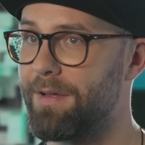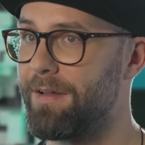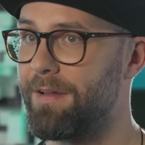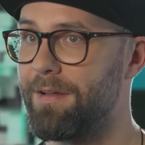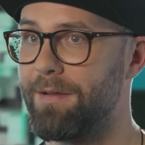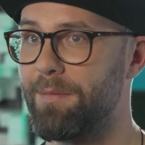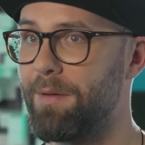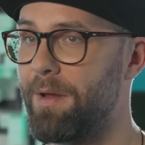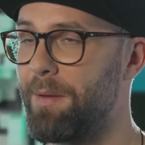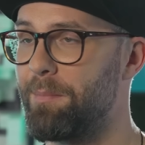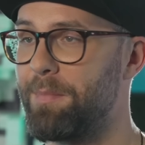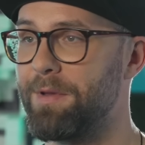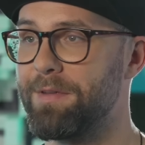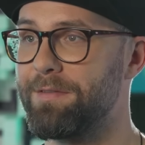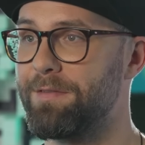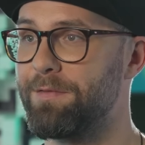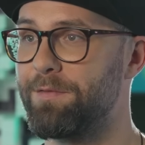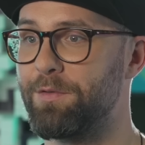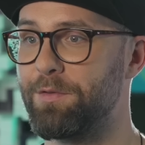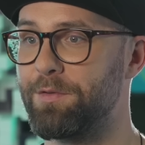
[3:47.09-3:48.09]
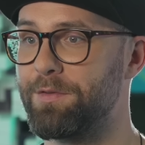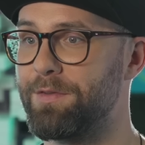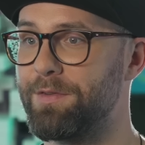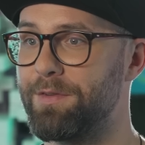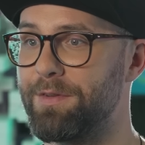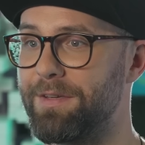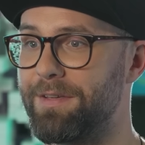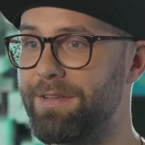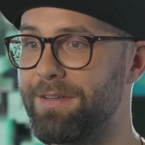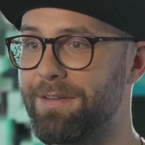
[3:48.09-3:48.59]
äh, am besten
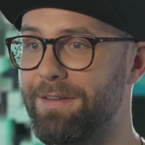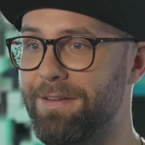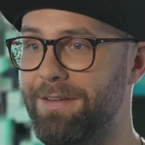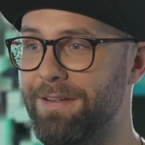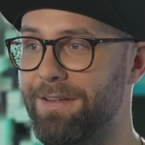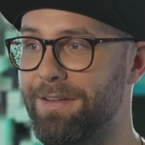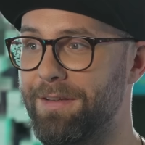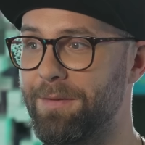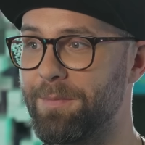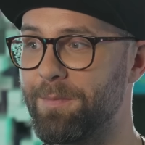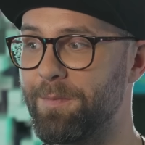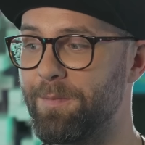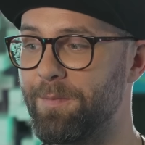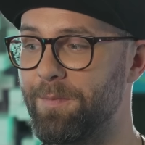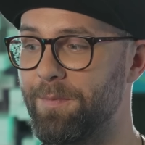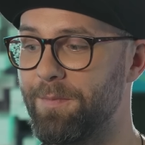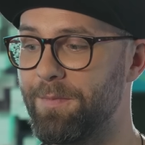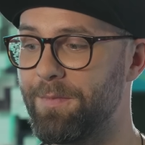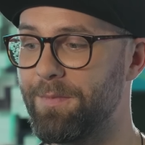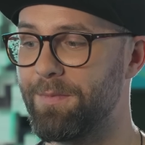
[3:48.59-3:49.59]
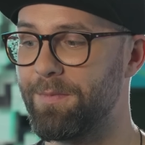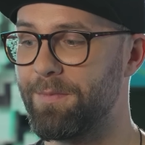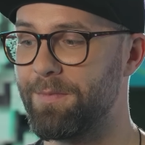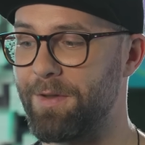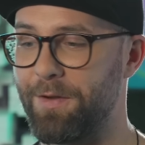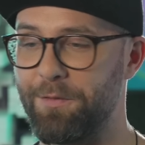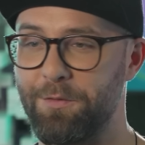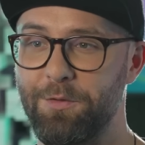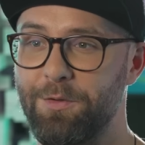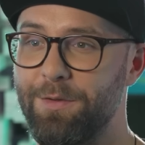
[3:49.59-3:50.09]
funktioniert. Ähm,
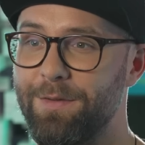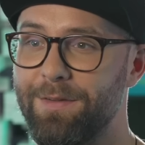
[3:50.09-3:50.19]
dafür